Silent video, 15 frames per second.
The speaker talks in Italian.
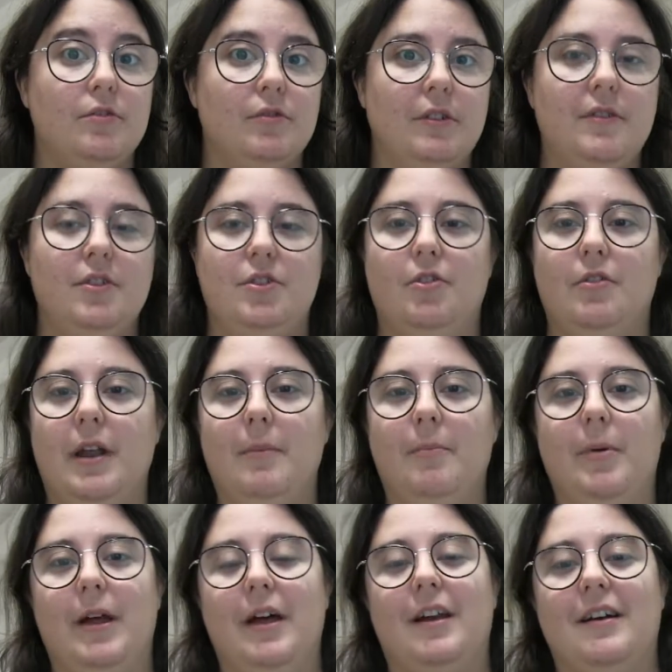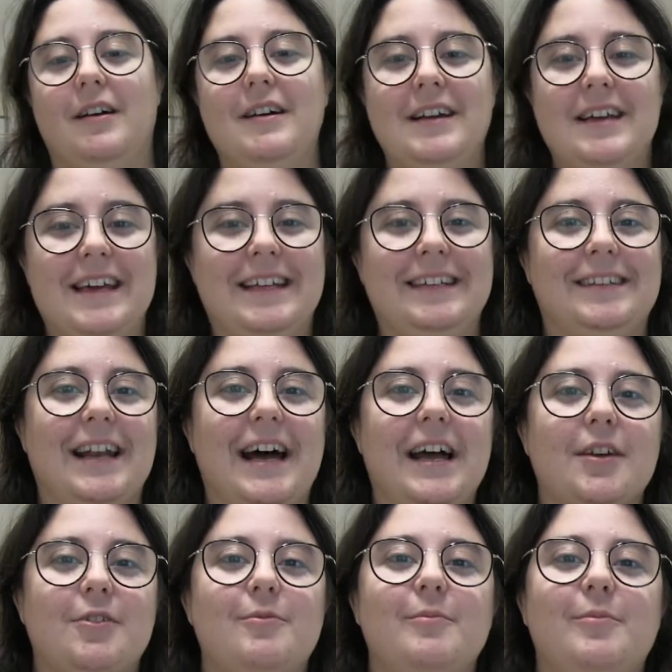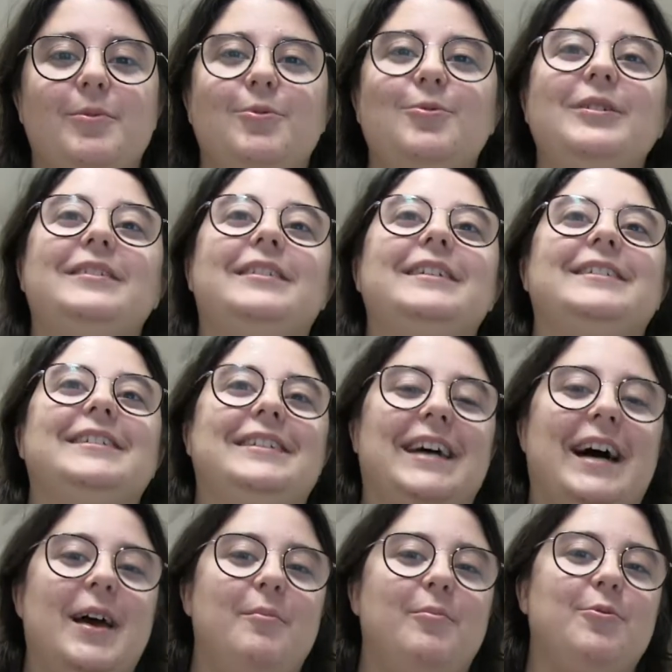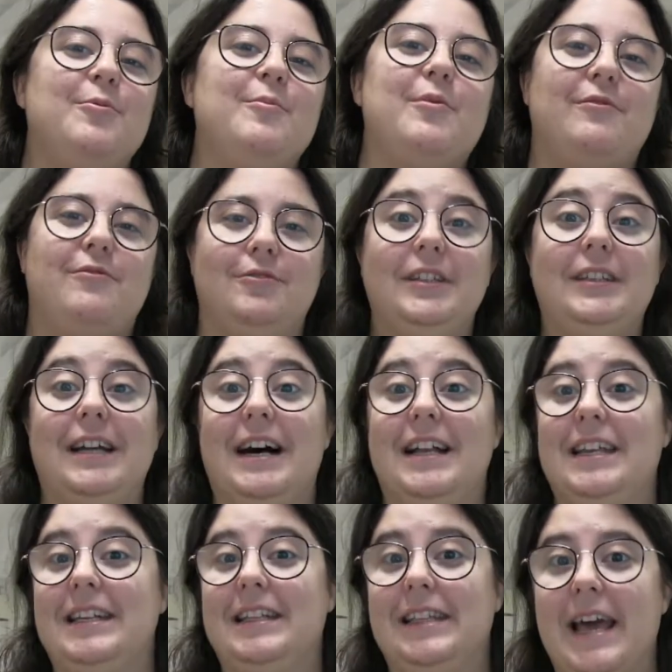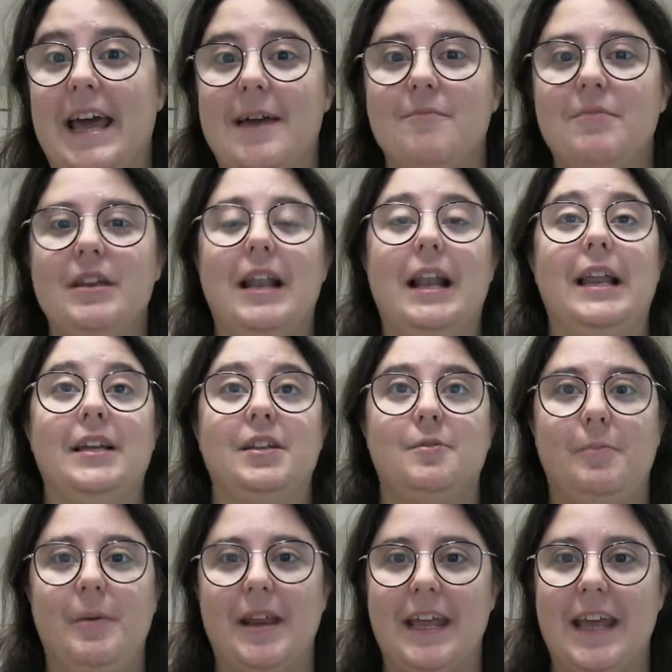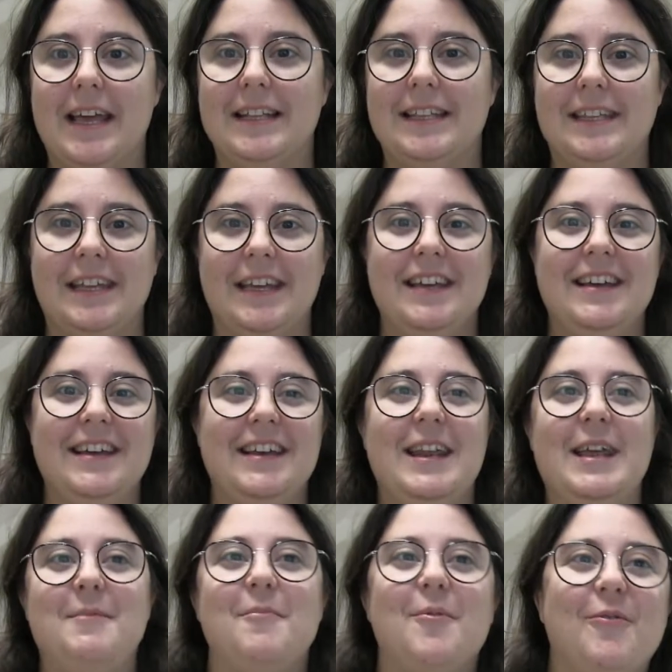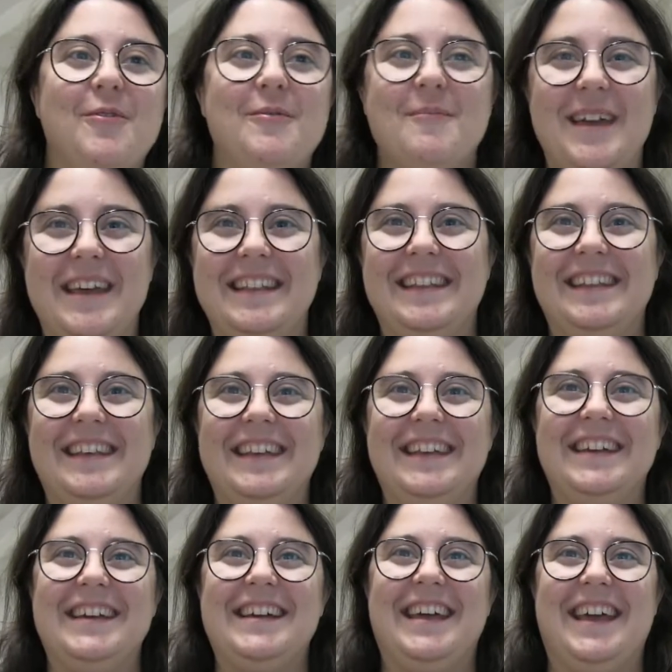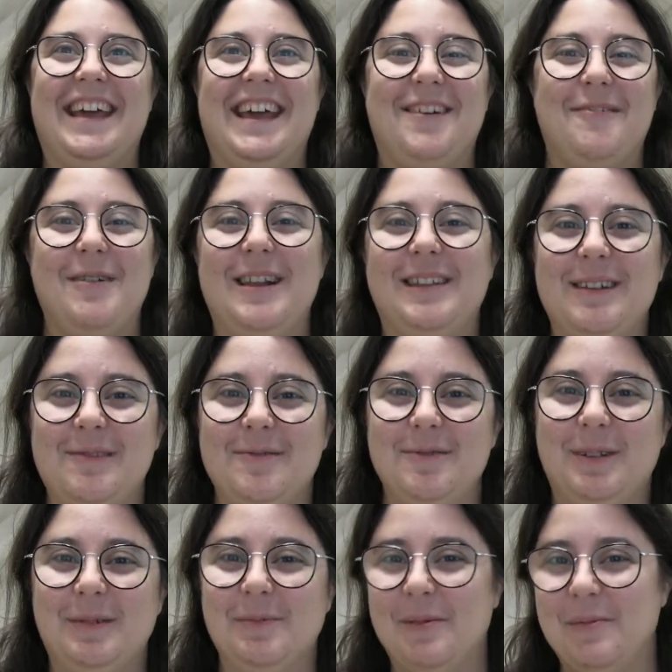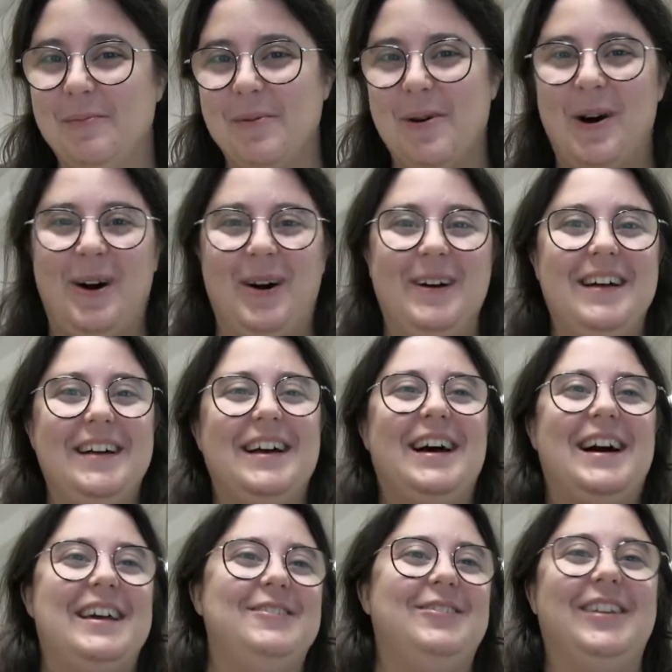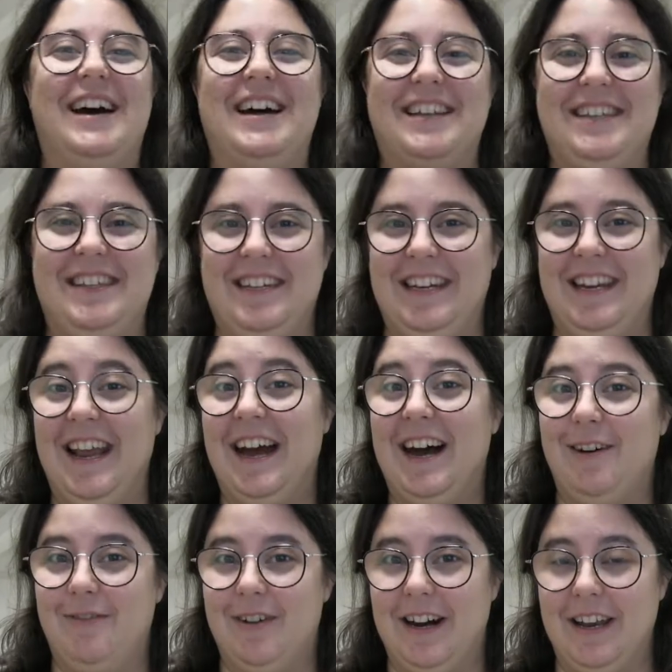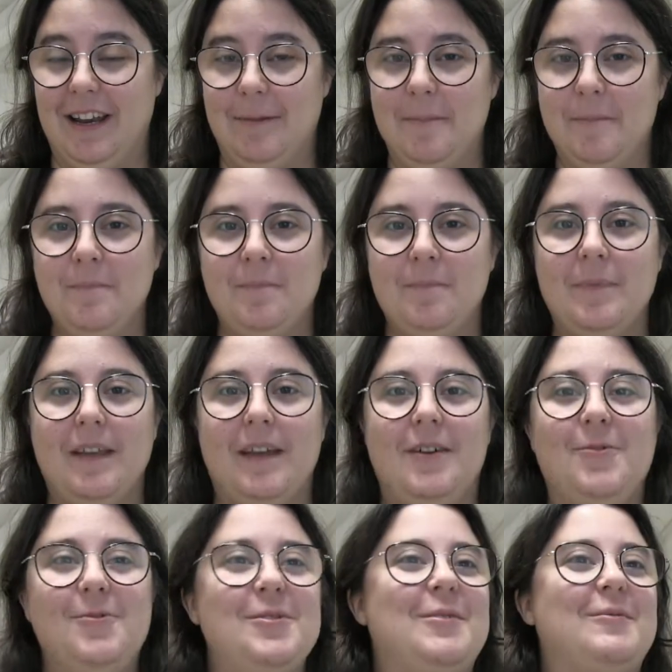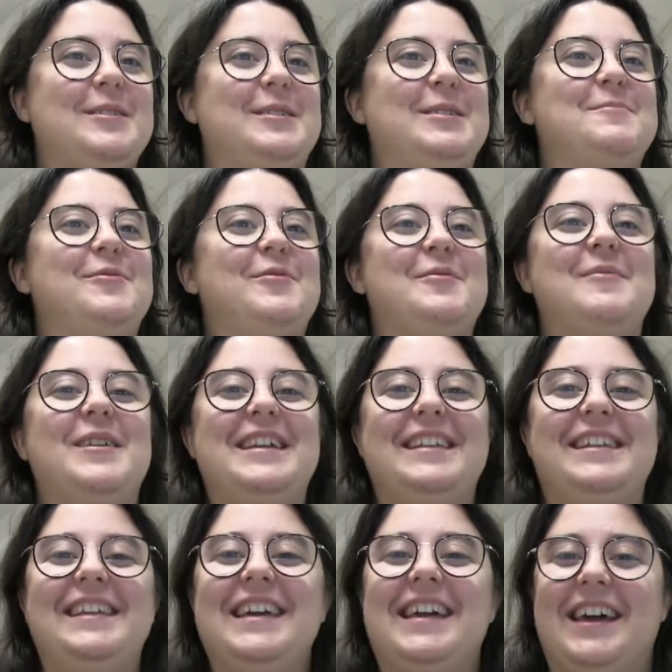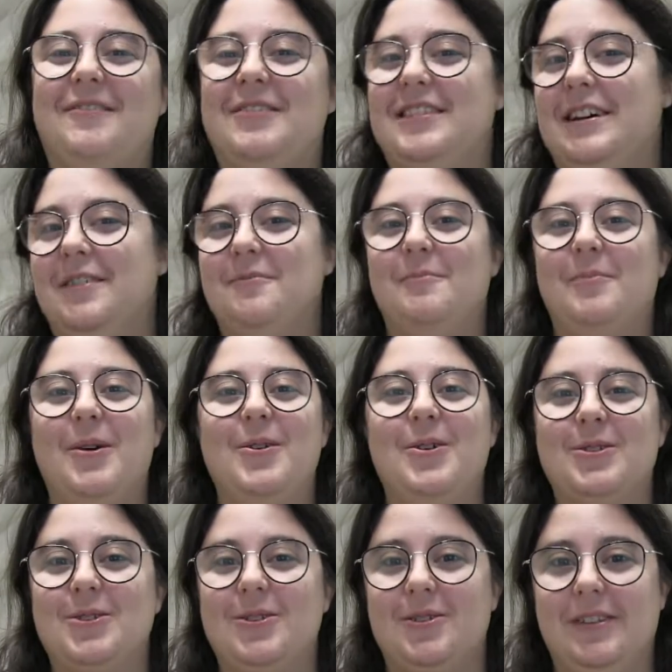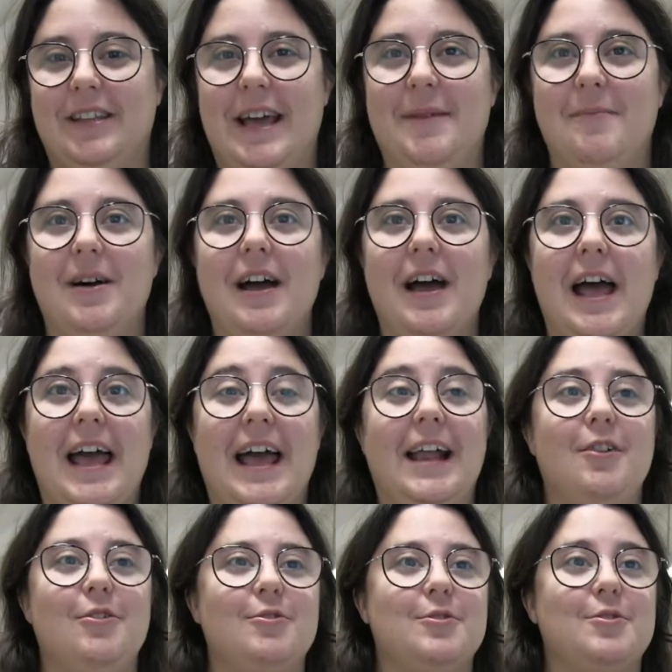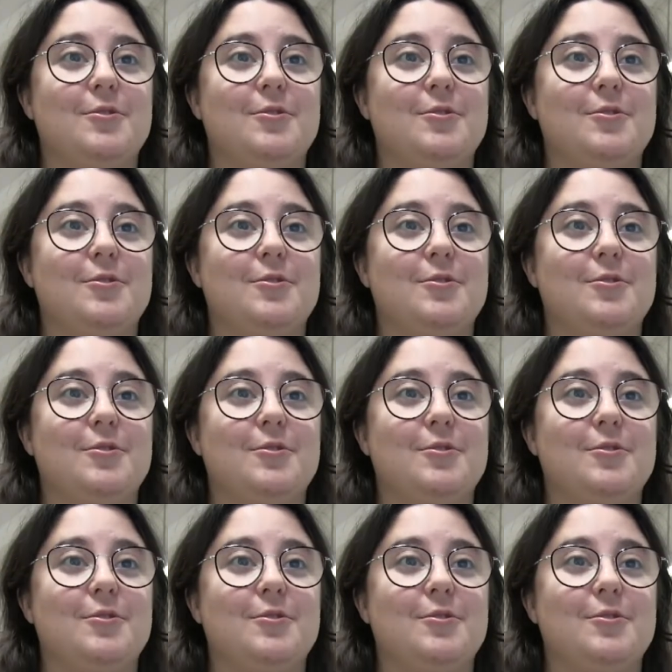condivisione per entrare con più intensità e più in profondità profondità nei temi, nelle esperienze, nei movimenti che quelli dell'ultimo può aiutarci a fare. Uno di questi movimenti, che quest'anno è un po' il nostro tema, è lo